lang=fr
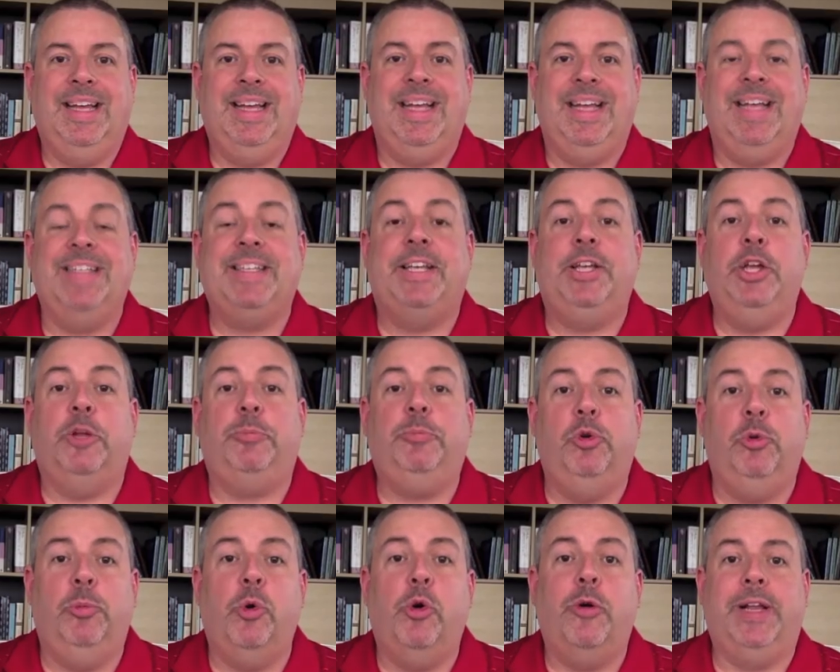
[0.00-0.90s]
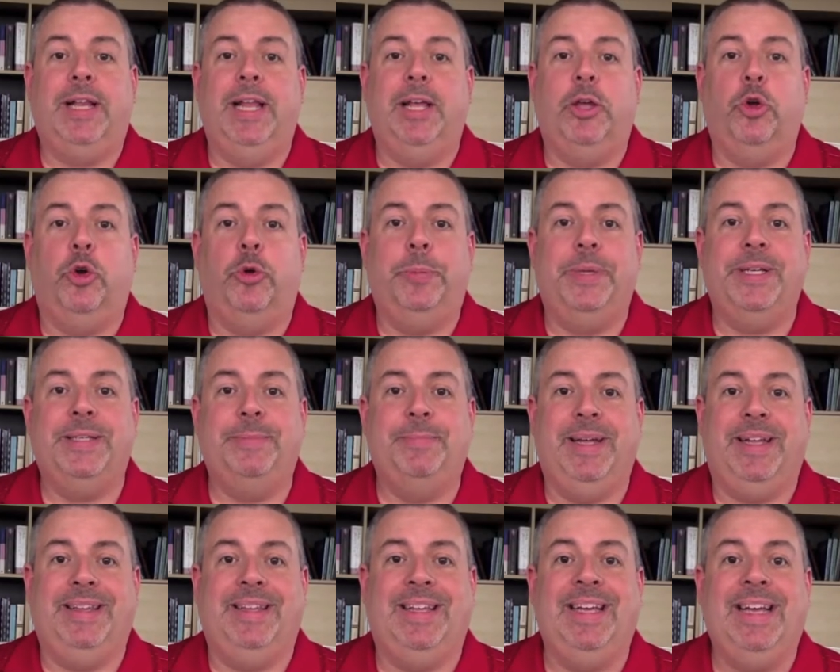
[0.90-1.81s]
Et ce qu'il y a de plus beau avec les Kirby's
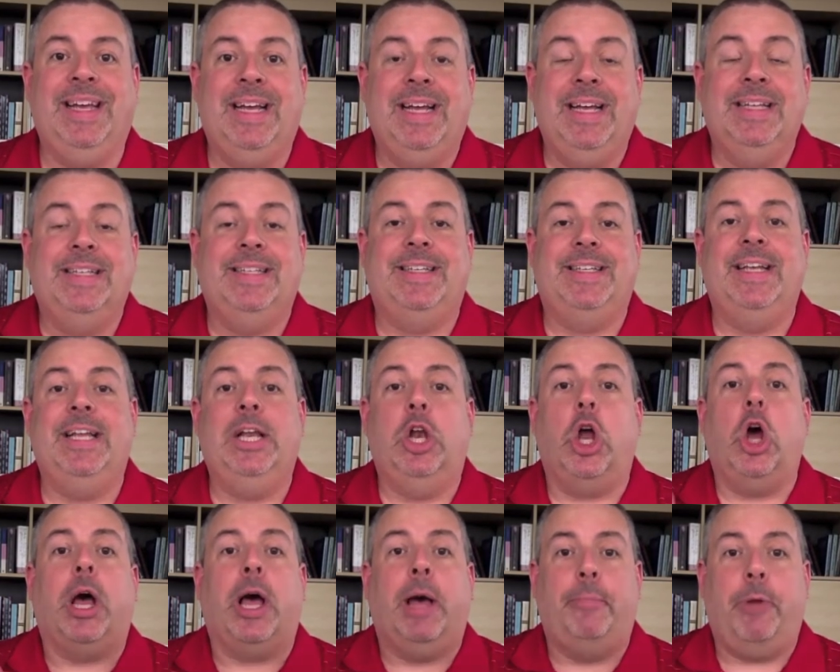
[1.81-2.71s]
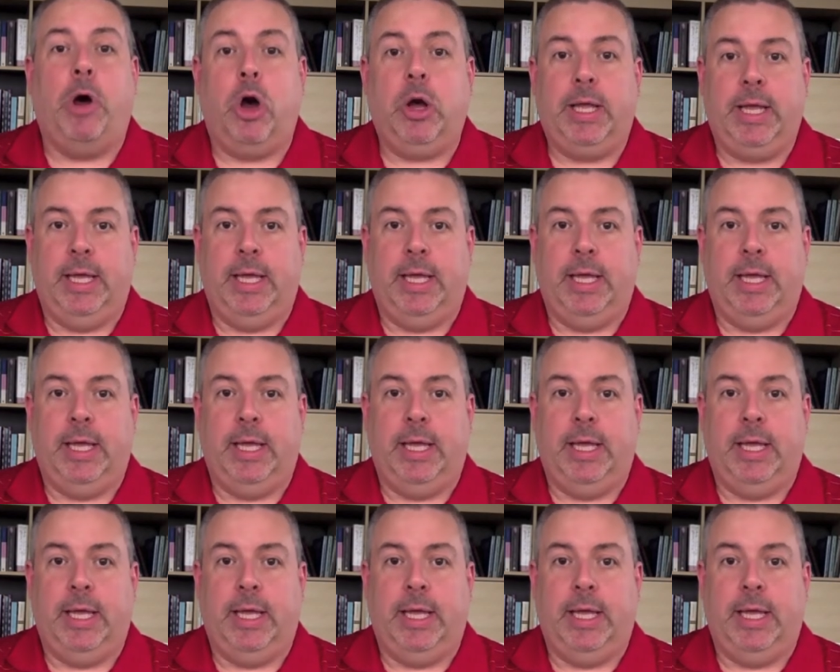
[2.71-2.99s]
BT, c'est leur rapport